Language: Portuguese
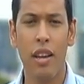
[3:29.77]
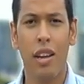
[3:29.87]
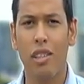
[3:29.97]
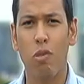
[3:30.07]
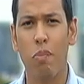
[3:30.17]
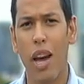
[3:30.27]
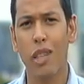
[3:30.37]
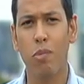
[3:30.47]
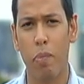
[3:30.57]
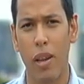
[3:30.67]
Nesse
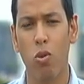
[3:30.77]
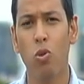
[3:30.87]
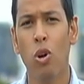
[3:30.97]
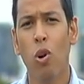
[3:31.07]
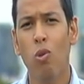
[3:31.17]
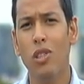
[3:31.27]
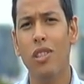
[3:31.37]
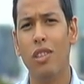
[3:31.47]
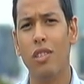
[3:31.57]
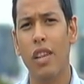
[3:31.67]
mesmo período, o
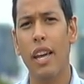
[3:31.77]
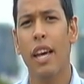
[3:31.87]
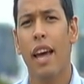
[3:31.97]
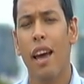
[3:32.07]
Disque 100